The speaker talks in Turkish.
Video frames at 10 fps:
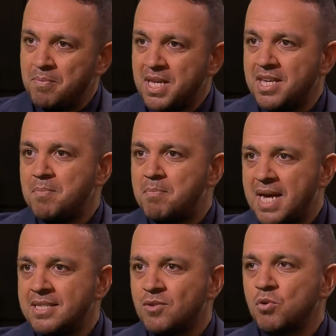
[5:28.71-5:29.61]
Peki
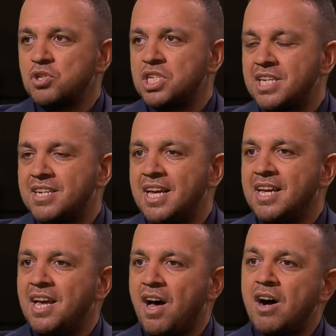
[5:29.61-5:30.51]
ben o
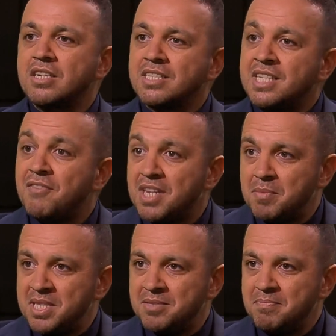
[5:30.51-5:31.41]
şiire artı ne
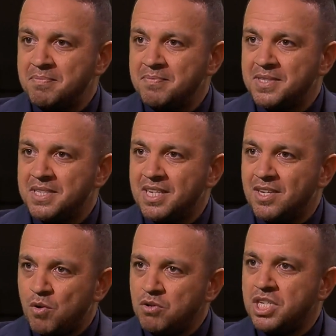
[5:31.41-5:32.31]
verebilirim?
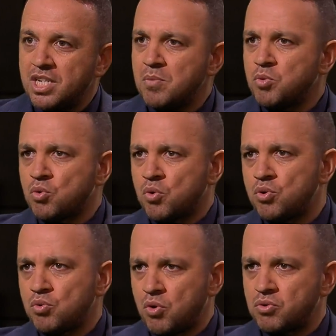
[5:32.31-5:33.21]
Öncelikle bu
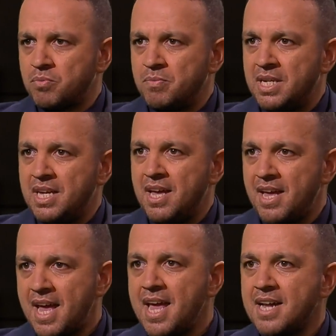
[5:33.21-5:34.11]
soruyu sordum.
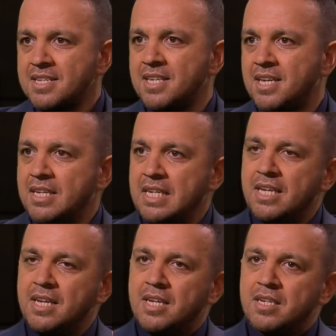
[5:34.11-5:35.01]
Eğer ki
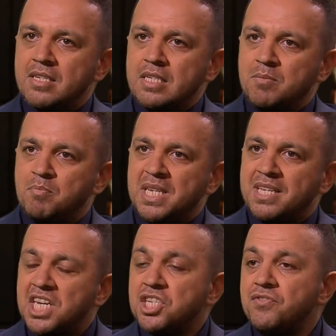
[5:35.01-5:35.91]
bir
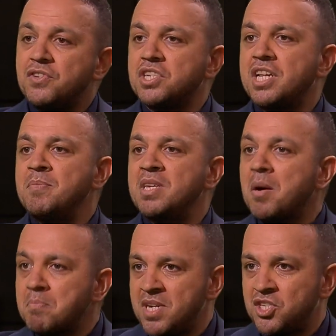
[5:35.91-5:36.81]
keşif işlemi
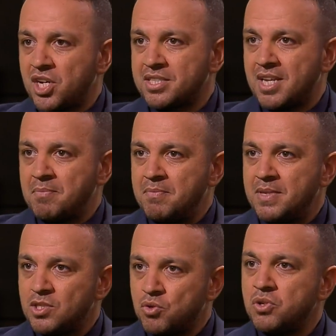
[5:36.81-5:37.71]
yapmayacaksam,
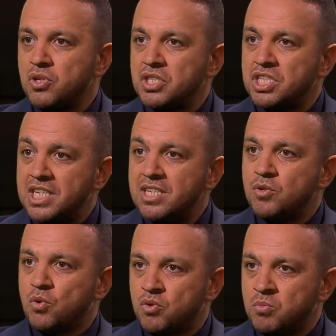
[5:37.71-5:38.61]
çünkü şiir
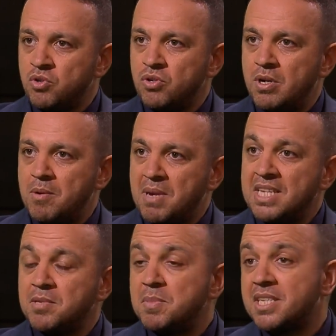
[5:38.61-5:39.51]
yorumu
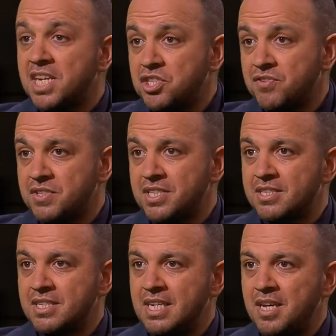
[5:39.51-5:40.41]
bence bir
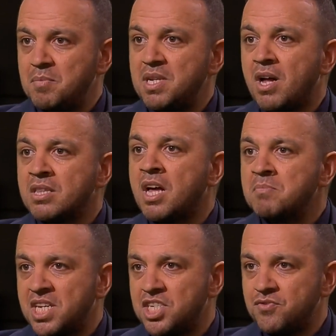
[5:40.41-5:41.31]
keşiftir, bir
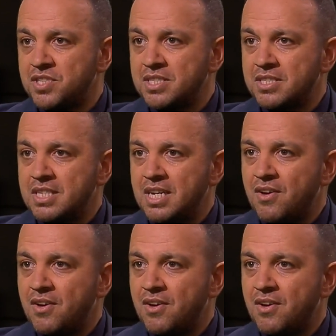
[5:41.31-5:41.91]
anlam keşfidir.